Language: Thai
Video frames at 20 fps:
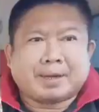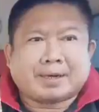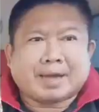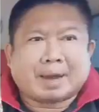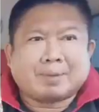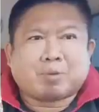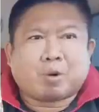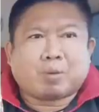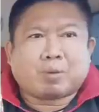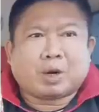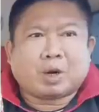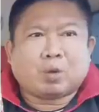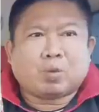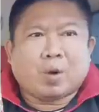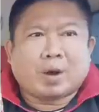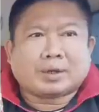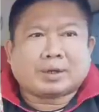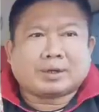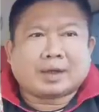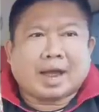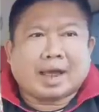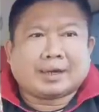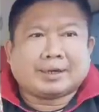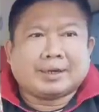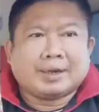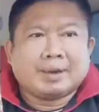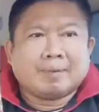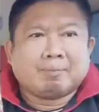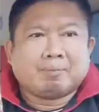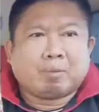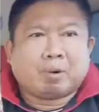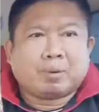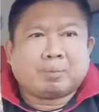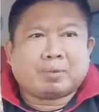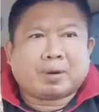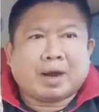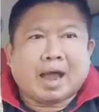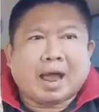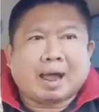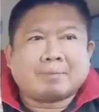นการพบกันระหว่างทางด้าน มน
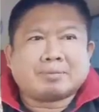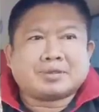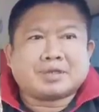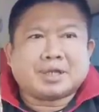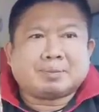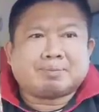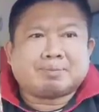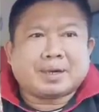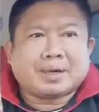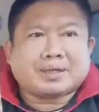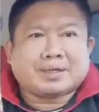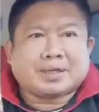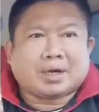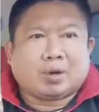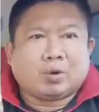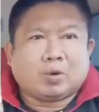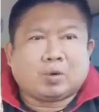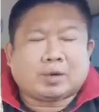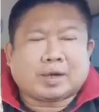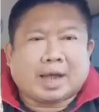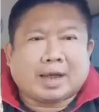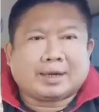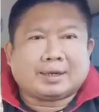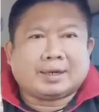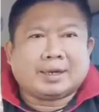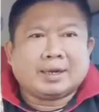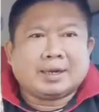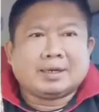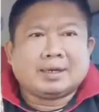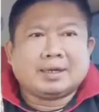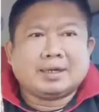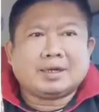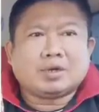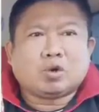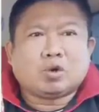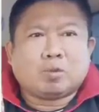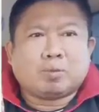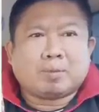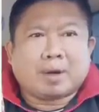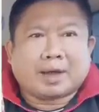พรามสิทธิเพชรฉลูกัน หรือ
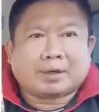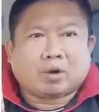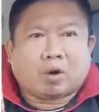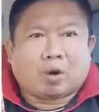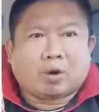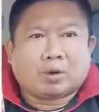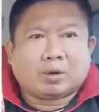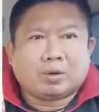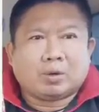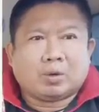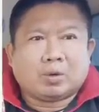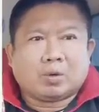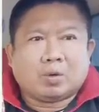กุมารทองลูก